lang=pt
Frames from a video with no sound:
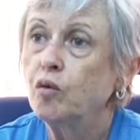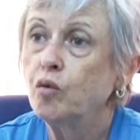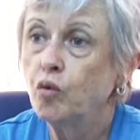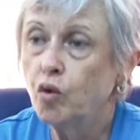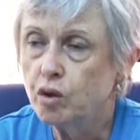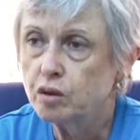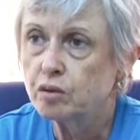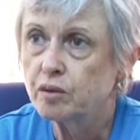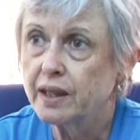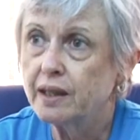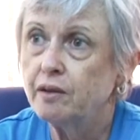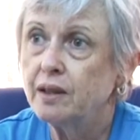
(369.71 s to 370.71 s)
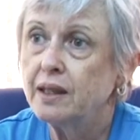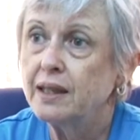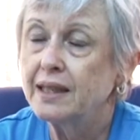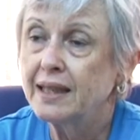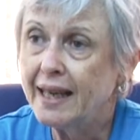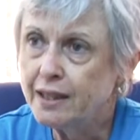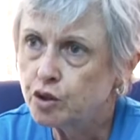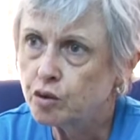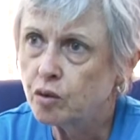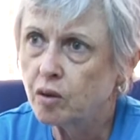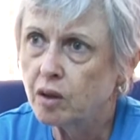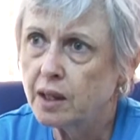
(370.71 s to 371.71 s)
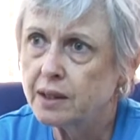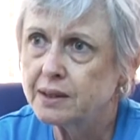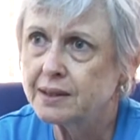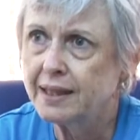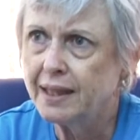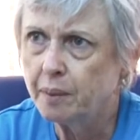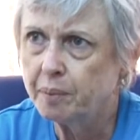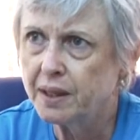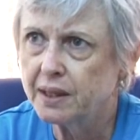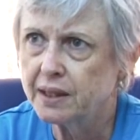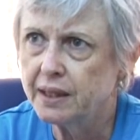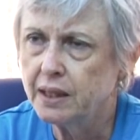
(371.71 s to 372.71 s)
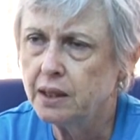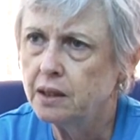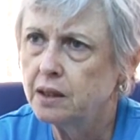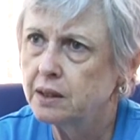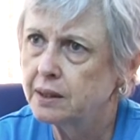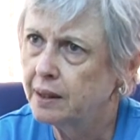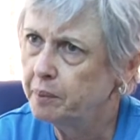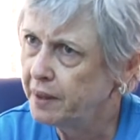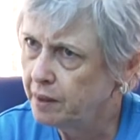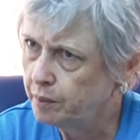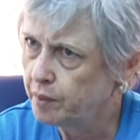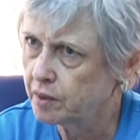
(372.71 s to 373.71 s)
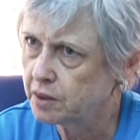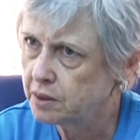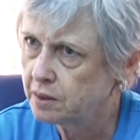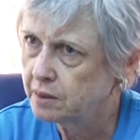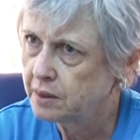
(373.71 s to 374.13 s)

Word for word: O outro é na escola sem aprender também não pode.